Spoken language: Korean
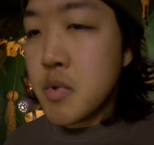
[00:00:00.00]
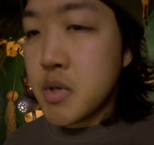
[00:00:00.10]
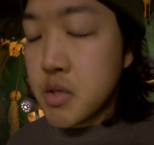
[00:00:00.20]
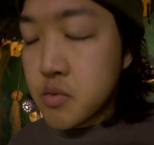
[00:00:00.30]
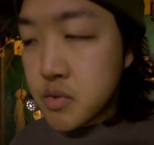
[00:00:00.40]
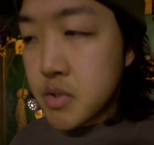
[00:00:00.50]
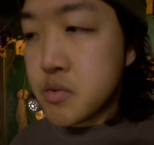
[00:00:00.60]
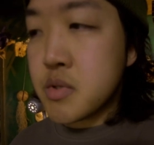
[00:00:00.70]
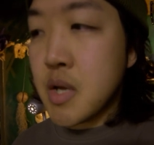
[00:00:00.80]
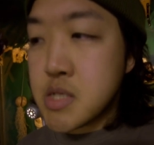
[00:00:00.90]
계속
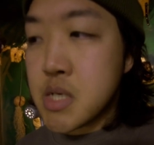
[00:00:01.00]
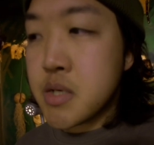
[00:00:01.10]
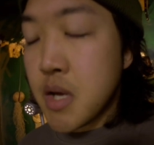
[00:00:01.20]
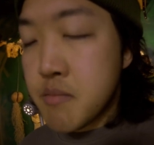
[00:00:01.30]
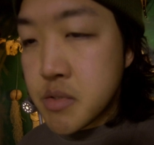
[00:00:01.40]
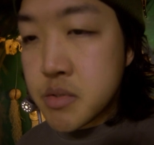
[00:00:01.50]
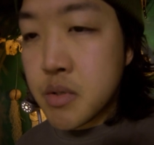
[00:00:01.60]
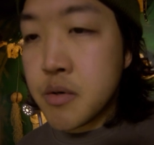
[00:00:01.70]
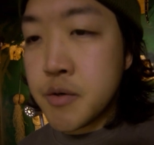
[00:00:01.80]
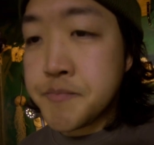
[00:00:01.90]
계속 다작을
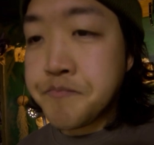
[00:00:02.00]
하면서